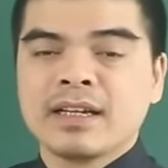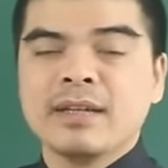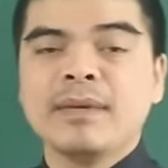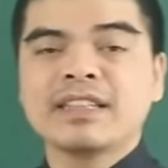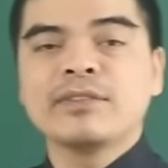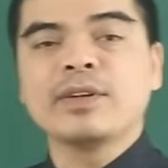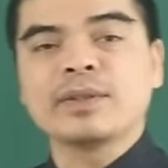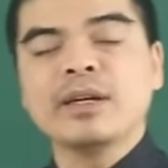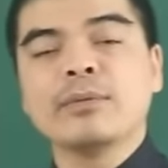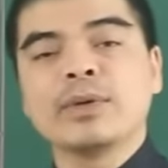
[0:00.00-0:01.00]
Khi mang theo
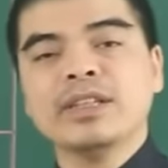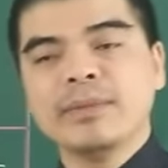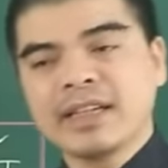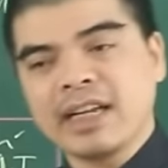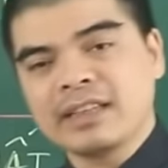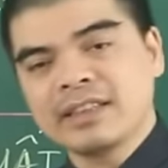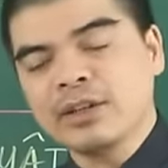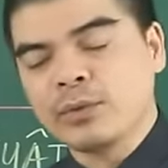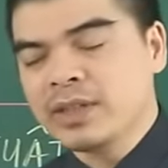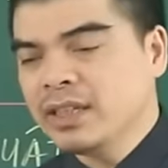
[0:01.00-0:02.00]
vòng tam hợp quý nhân bên cạnh sẽ
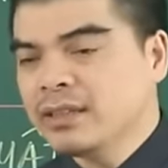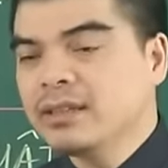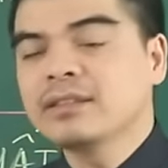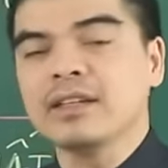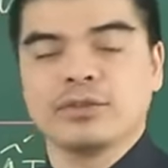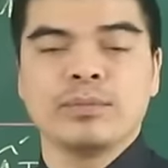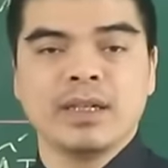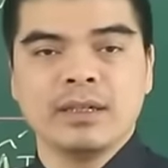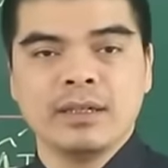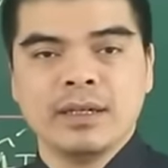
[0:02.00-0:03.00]
được quý nhân tương trợ giúp
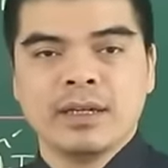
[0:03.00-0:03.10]
đỡ,